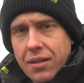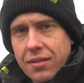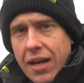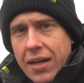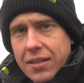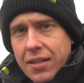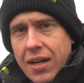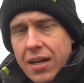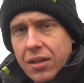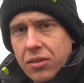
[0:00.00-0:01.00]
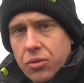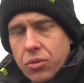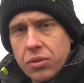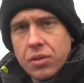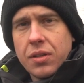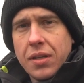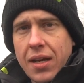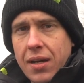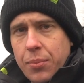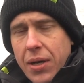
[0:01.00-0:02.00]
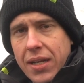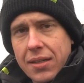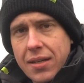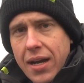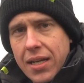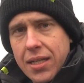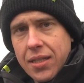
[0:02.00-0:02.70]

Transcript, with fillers: des Angeltages und der beiden Teile,